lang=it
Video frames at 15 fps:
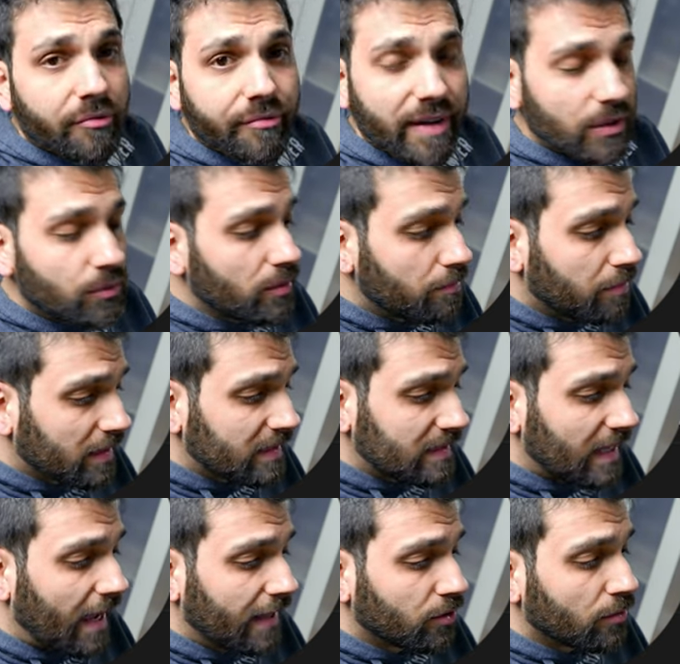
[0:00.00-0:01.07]
fatto in
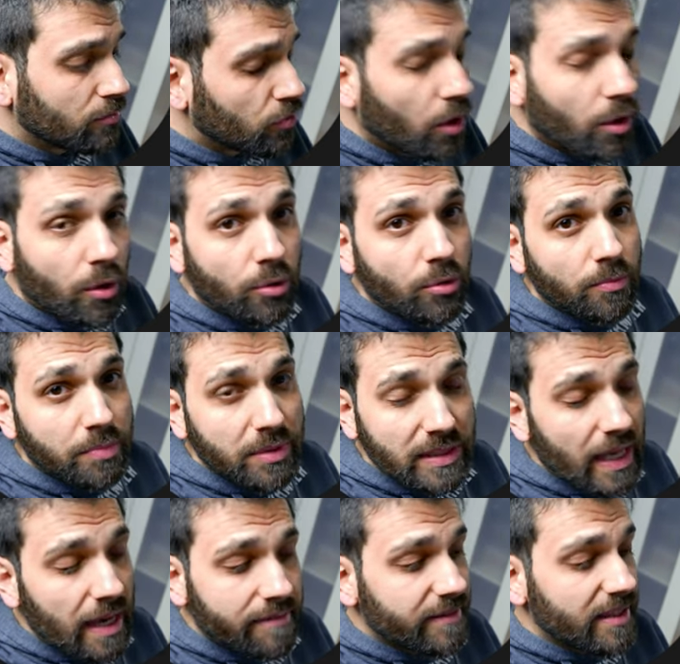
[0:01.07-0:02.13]
passato non con un
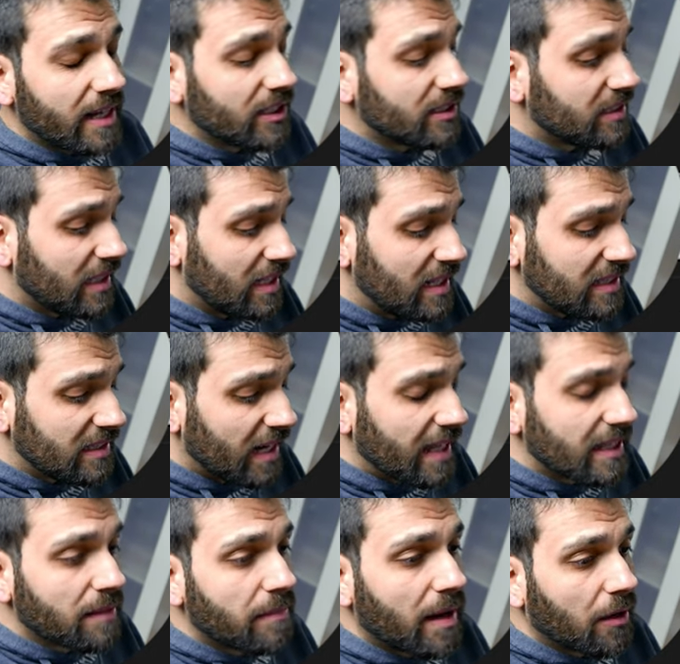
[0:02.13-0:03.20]
PDF dell'agenzia delle
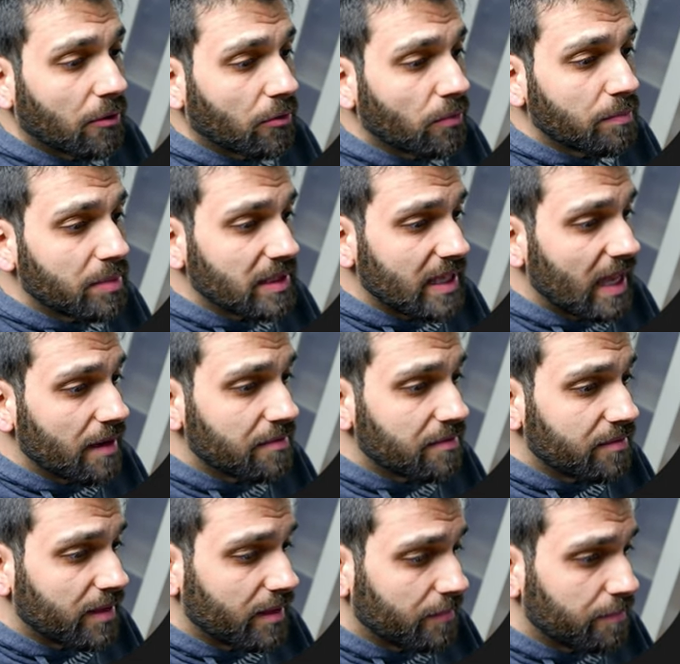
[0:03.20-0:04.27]
entrate, ma con un
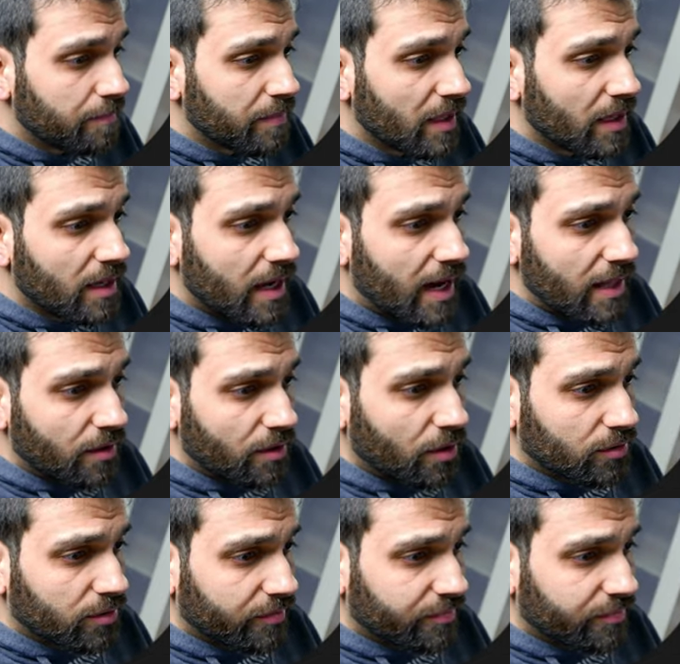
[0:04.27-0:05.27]
PDF. Allora io cosa ho